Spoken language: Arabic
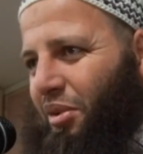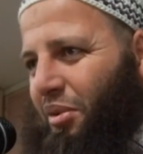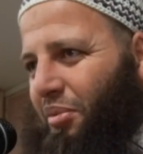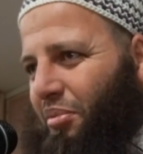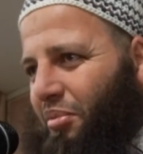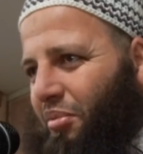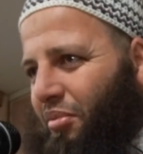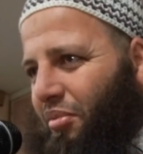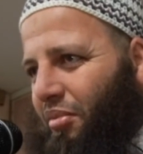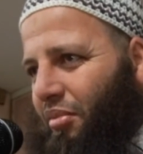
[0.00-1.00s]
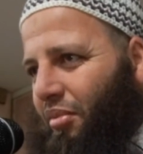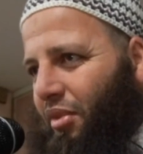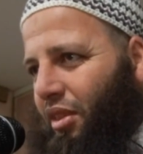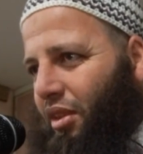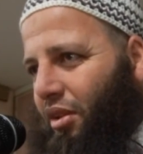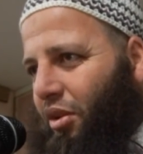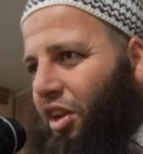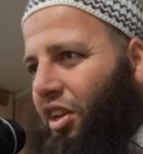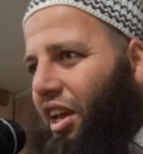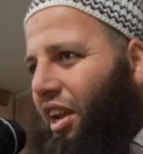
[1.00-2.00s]
الجمعه الجمعه اللي
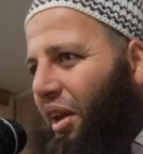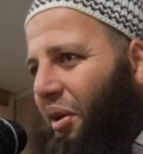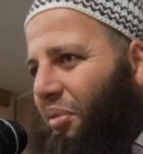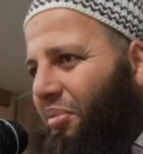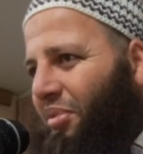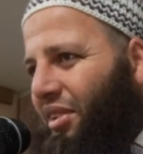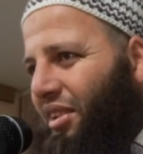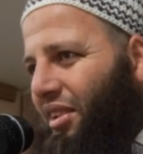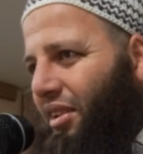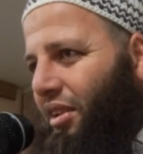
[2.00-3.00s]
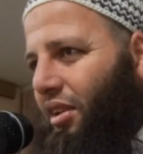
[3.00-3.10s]
هنيئا لكم المسيره